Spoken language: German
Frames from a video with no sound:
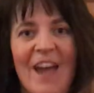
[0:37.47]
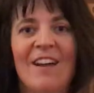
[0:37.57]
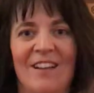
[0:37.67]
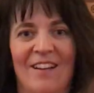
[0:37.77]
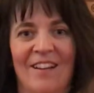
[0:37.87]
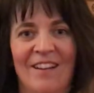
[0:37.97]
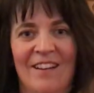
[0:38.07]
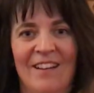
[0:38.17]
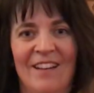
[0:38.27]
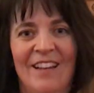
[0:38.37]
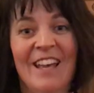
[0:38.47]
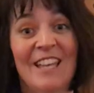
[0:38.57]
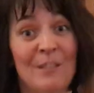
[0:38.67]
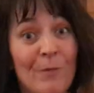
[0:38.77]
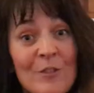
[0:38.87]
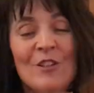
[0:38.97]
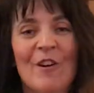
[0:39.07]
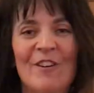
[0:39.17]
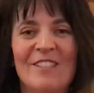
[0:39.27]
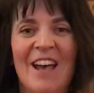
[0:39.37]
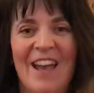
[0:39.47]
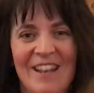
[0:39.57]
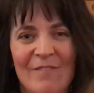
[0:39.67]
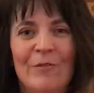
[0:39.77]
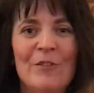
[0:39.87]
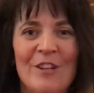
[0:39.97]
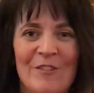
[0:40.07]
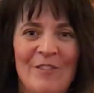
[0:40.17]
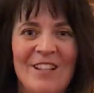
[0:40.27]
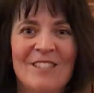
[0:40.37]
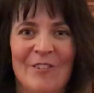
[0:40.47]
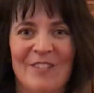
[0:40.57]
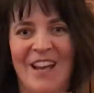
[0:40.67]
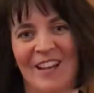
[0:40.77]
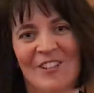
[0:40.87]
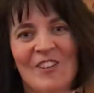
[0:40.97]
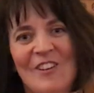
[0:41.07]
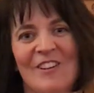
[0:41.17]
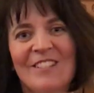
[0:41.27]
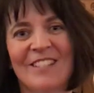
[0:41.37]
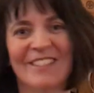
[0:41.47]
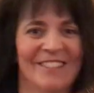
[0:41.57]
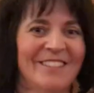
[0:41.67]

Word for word: Werken. Ich wünsche euch einen wunderschönen Sonntag. Tschüss!